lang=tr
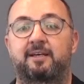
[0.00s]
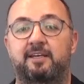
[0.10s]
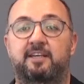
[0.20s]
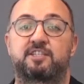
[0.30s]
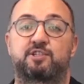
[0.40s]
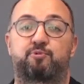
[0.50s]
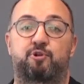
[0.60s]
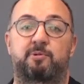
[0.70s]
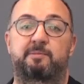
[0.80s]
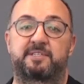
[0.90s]
İkinci
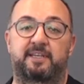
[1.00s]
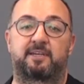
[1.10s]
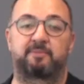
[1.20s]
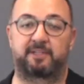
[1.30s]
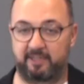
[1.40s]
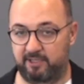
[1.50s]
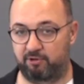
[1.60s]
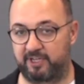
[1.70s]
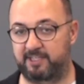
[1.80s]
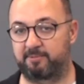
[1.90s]
problem ise kimliklerin
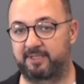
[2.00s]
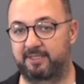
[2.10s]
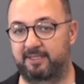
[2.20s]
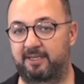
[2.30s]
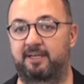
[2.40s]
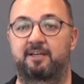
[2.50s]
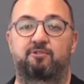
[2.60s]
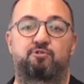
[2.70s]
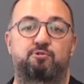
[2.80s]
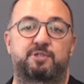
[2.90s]
yönetimi.
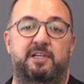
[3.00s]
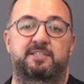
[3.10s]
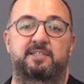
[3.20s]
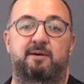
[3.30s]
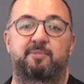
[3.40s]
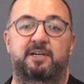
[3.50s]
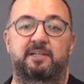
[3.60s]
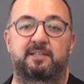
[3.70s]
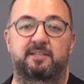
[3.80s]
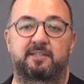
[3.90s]
Kurumsal açıdan
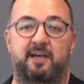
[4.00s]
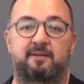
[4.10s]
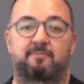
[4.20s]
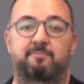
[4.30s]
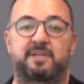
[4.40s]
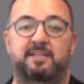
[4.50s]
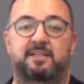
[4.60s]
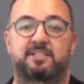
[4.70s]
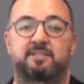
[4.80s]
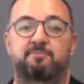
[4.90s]
bakıldığında bir
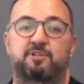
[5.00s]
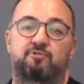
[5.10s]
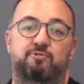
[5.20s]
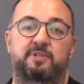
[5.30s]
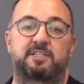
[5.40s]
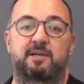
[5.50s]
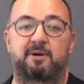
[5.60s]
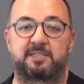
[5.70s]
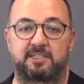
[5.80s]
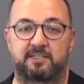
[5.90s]
kişi bir kurumda işe
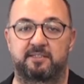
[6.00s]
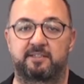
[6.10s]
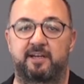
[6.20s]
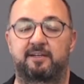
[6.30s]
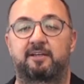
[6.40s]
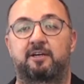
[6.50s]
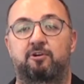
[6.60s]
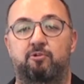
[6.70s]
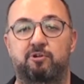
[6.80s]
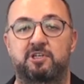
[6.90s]
başladığında
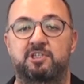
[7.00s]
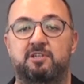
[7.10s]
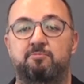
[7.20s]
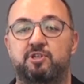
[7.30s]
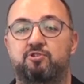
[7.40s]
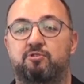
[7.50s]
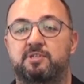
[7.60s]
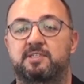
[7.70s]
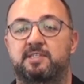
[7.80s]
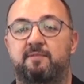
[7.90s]
o kişinin
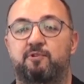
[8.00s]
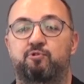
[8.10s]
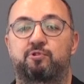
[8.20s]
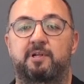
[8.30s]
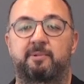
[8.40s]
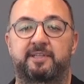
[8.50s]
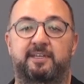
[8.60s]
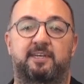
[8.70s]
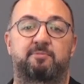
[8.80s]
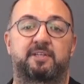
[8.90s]
birçok sistem ve
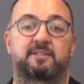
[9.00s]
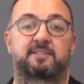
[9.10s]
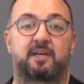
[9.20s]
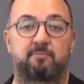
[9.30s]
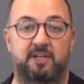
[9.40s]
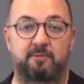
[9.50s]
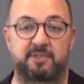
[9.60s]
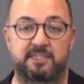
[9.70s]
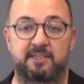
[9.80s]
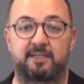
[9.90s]
uygulamada kimliğinin
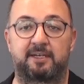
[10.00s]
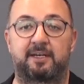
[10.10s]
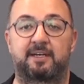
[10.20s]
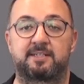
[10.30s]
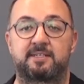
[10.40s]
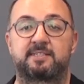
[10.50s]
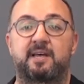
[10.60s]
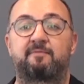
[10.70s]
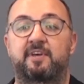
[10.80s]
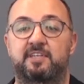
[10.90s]
tanımlanması,
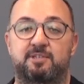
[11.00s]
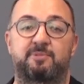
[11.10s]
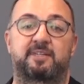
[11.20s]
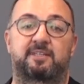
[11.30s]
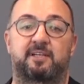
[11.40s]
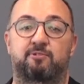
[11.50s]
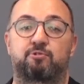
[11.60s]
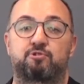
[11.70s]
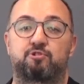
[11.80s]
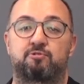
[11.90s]
sistem ve erişim
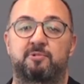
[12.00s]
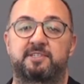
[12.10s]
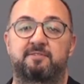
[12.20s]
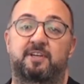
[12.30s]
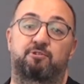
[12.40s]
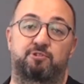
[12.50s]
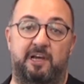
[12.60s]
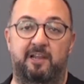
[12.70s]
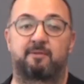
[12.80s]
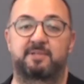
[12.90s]
yetkilerinin oluşturulması ve
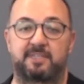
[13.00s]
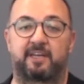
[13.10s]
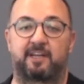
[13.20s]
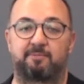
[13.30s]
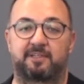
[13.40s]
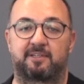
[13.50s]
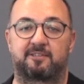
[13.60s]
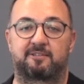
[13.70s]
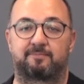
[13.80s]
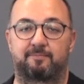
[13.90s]
güncellenmesi
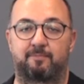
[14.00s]
gerekmektedir.